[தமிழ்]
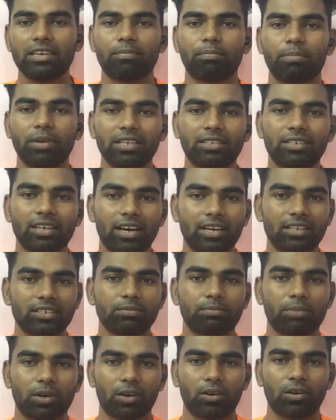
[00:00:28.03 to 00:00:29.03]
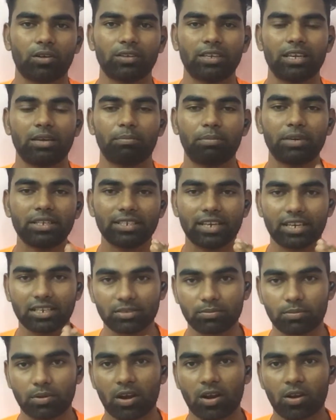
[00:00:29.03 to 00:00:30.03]
எப்படி சார்ஜ் பண்ணணும் எப்படி
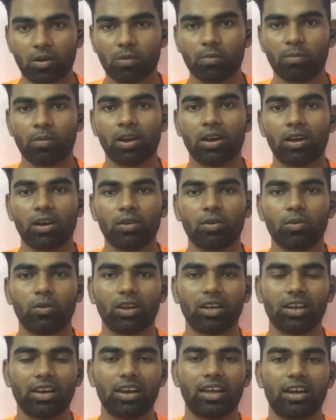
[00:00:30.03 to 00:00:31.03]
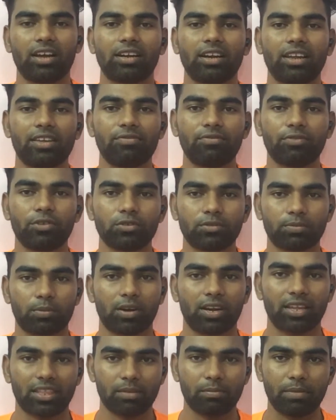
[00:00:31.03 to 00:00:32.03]
சார்ஜ் பண்ணால் ரொம்ப நாள் ஒழுங்காக லாங் லைஃப் யூஸ்
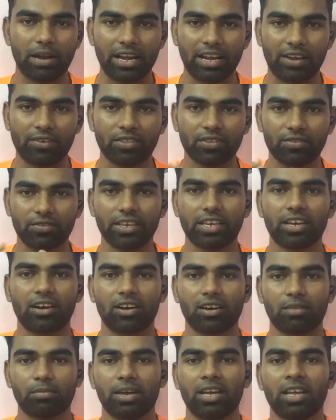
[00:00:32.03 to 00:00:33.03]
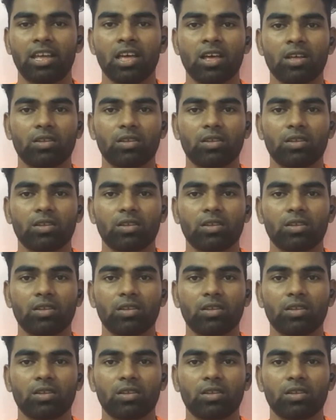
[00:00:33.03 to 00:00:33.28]
பண்ணலாம் அந்த பேட்டரி வந்து வீக் ஆகாமல்